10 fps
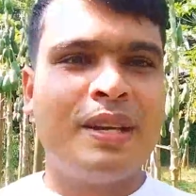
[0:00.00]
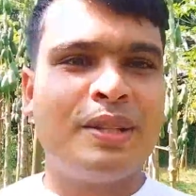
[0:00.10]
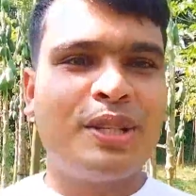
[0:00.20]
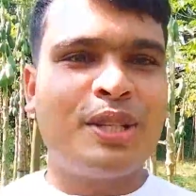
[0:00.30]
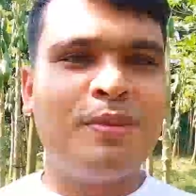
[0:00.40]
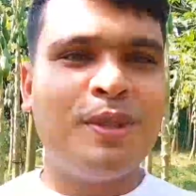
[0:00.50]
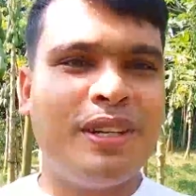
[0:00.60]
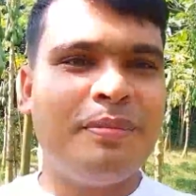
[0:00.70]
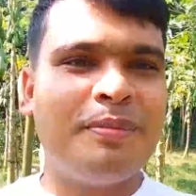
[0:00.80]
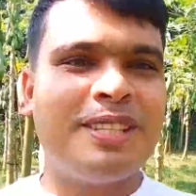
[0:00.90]
দর্শক
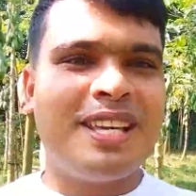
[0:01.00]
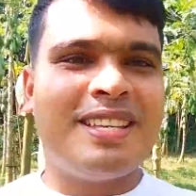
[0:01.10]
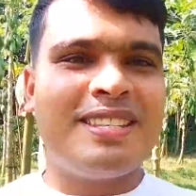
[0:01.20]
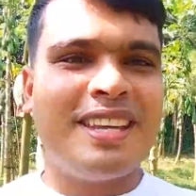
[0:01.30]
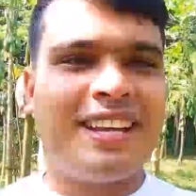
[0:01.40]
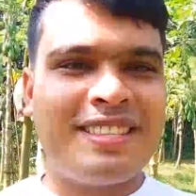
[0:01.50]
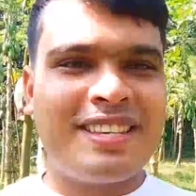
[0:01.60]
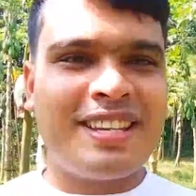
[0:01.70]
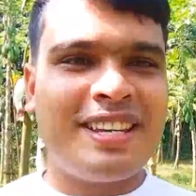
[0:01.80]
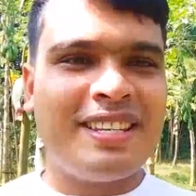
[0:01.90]
মণ্ডলী বিদায় নিচ্ছি এখান
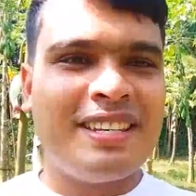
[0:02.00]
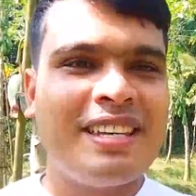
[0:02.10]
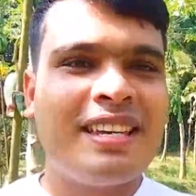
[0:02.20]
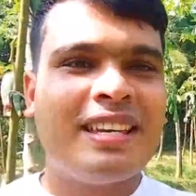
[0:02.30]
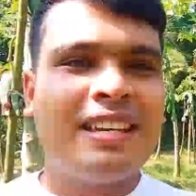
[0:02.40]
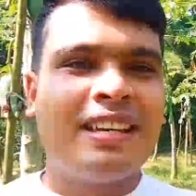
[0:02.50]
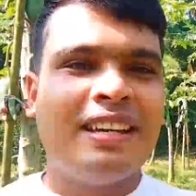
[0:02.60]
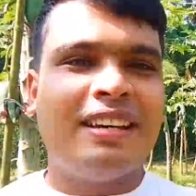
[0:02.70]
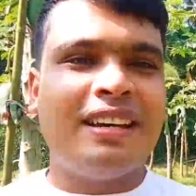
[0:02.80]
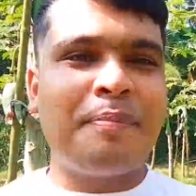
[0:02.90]
থেকেই
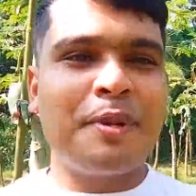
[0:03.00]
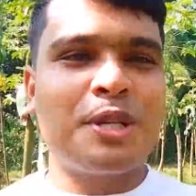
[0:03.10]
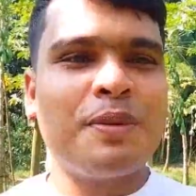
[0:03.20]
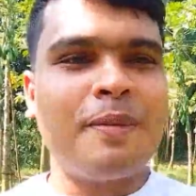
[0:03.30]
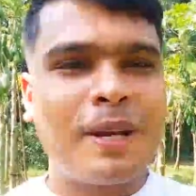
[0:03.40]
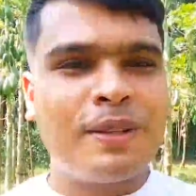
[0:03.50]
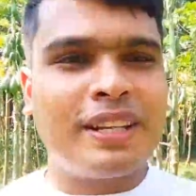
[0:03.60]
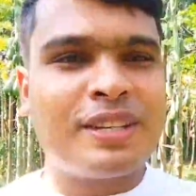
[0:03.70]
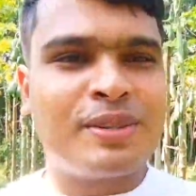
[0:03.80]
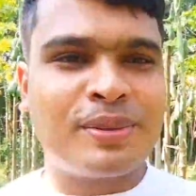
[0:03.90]
আপনারা সবাই ভালো
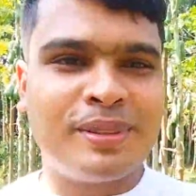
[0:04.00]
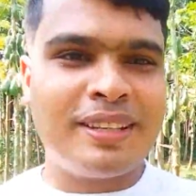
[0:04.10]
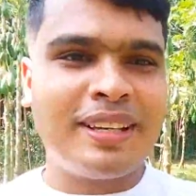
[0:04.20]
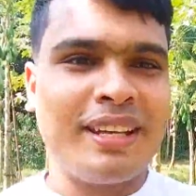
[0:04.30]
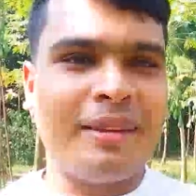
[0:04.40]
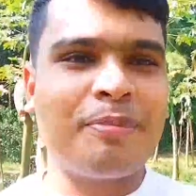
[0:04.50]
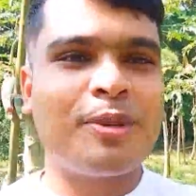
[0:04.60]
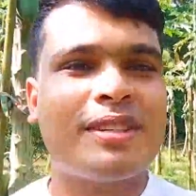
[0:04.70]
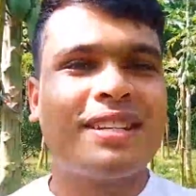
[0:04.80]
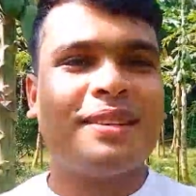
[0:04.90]
থাকেন সুস্থ থাকেন এই
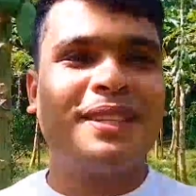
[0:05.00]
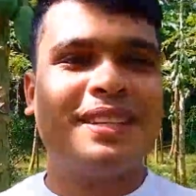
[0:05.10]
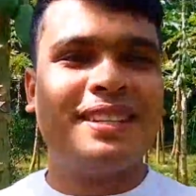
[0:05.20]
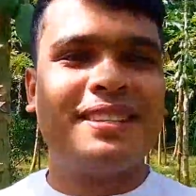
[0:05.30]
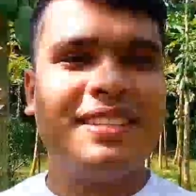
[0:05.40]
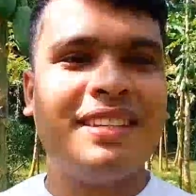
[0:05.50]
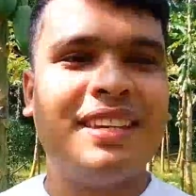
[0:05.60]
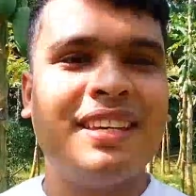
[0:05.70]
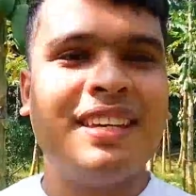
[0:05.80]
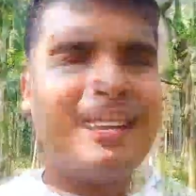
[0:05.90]
প্রত্যাশায় বিদায় নিচ্ছি
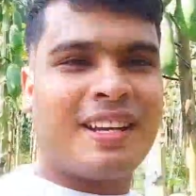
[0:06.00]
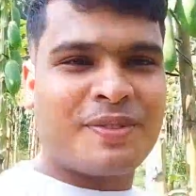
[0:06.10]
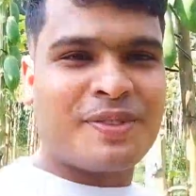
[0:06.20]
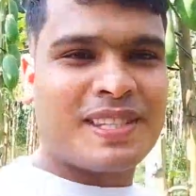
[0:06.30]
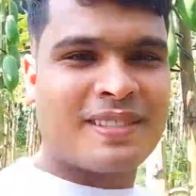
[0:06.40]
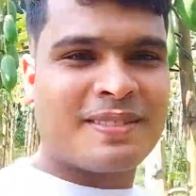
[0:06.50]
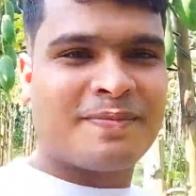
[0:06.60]
আল্লাহ হাফিজ